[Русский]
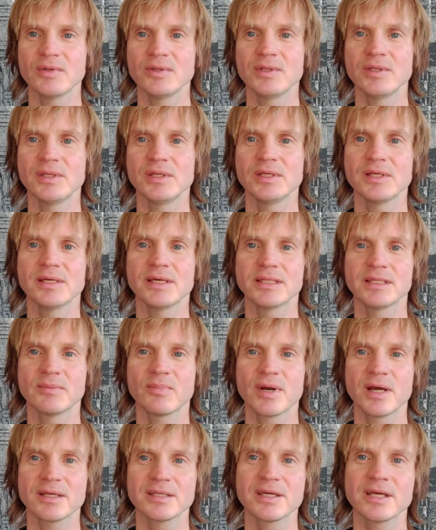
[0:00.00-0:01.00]
Он,
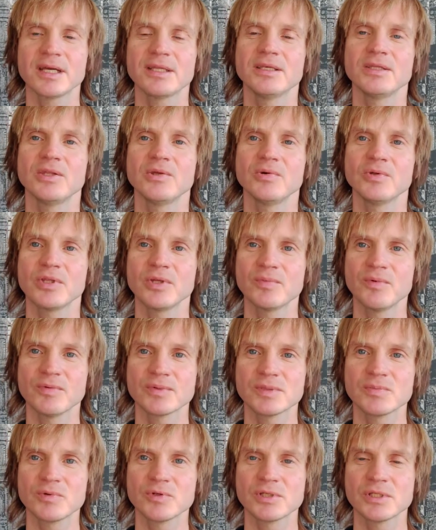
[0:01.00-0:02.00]
эта практика не дает
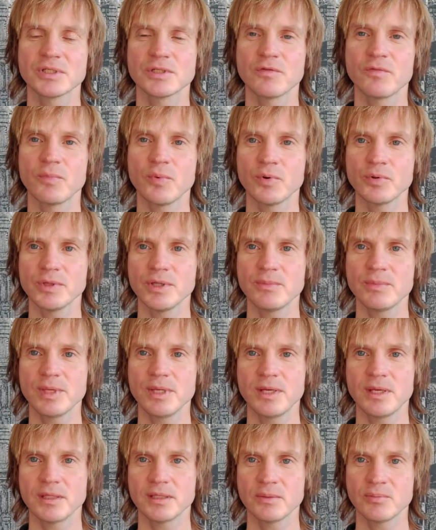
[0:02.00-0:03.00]
ему возможности в
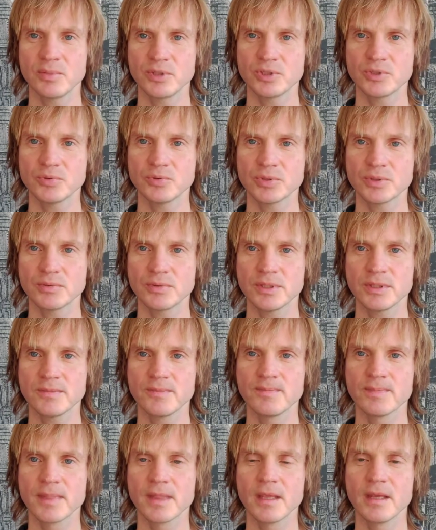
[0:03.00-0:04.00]
полной мере это почувствовать.